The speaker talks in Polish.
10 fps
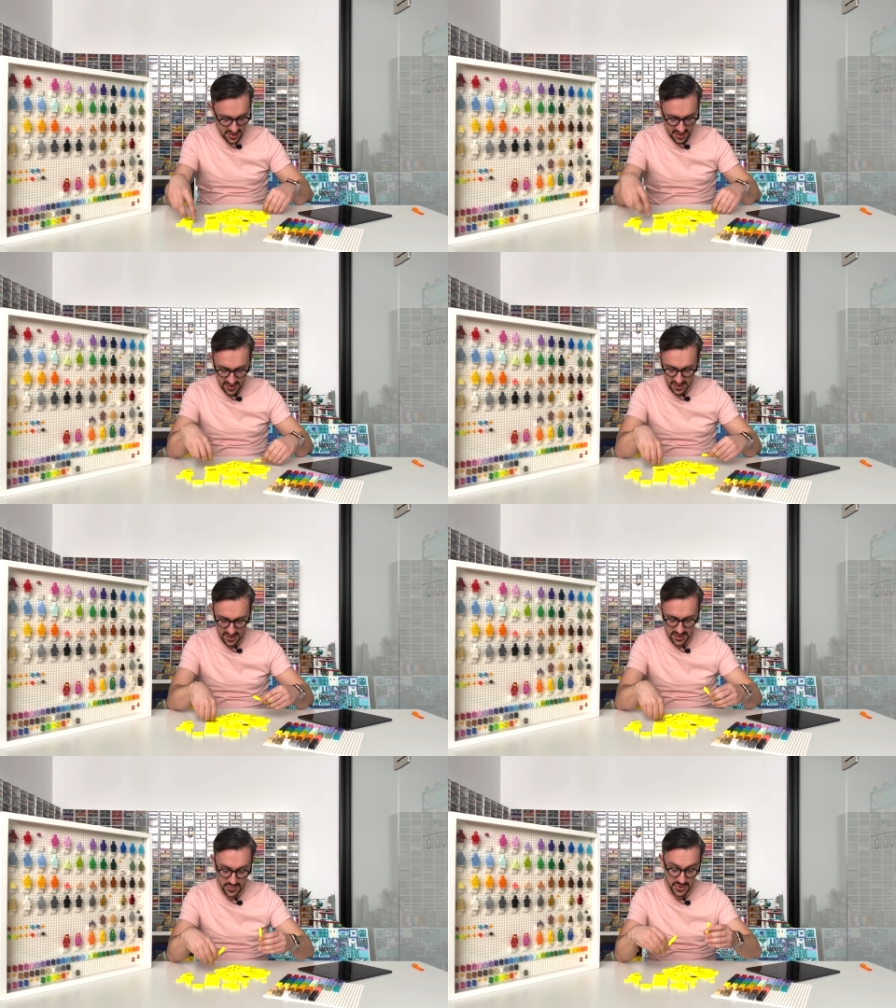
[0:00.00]

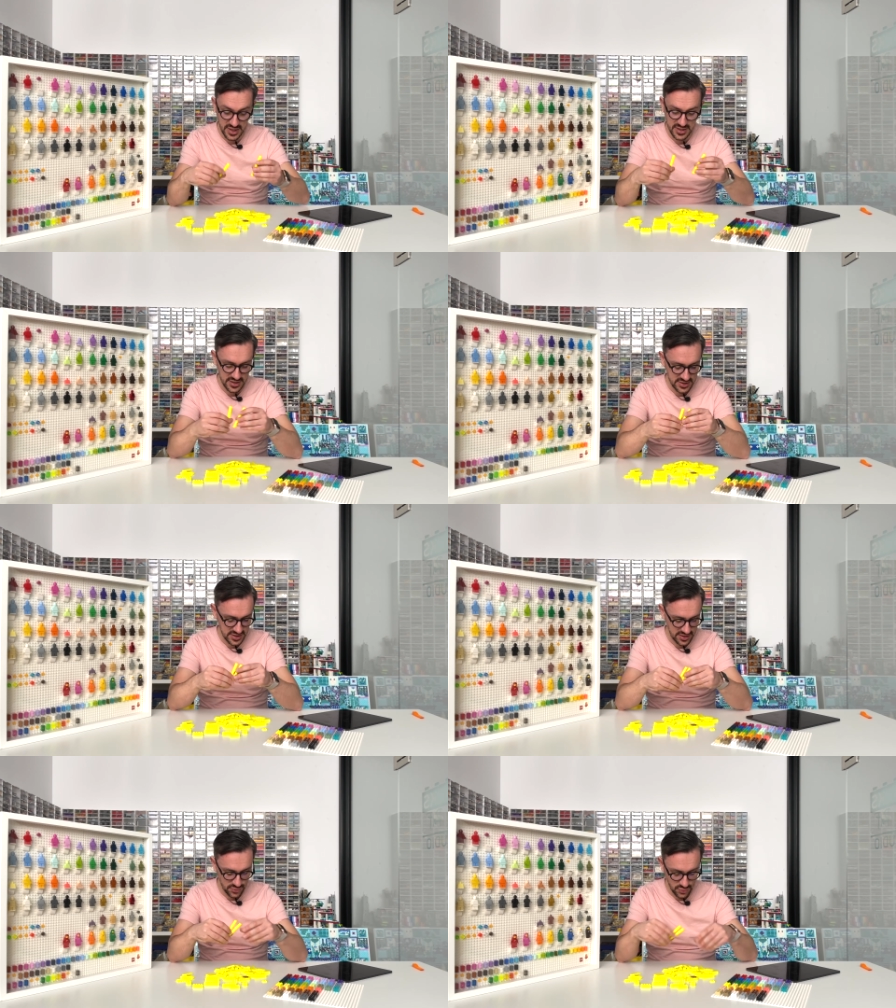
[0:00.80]
e,
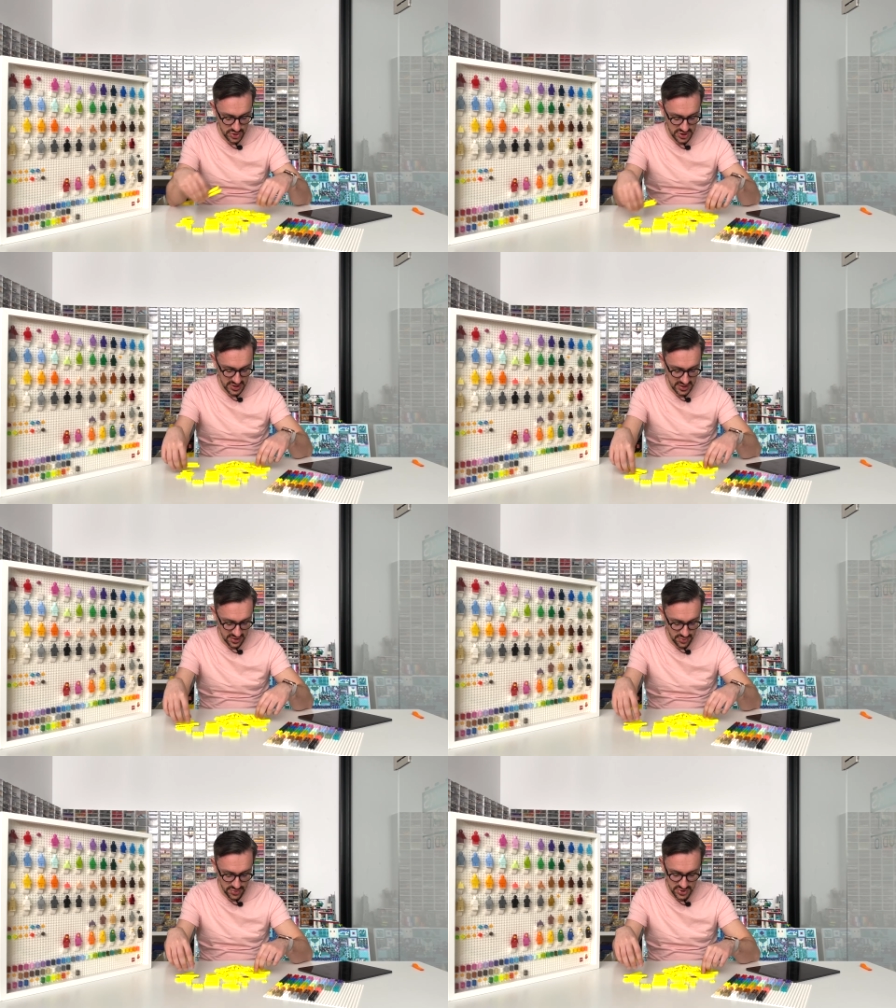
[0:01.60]
pojedynczych, dłuższych i
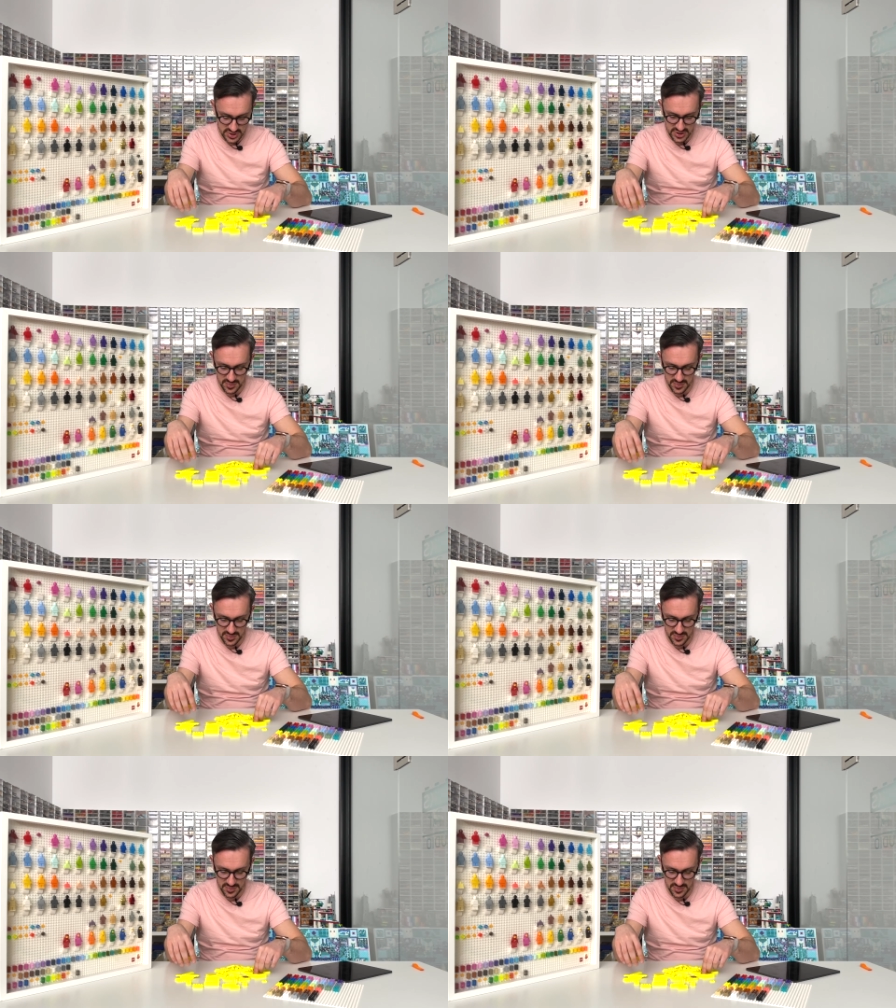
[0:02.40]
krótszych.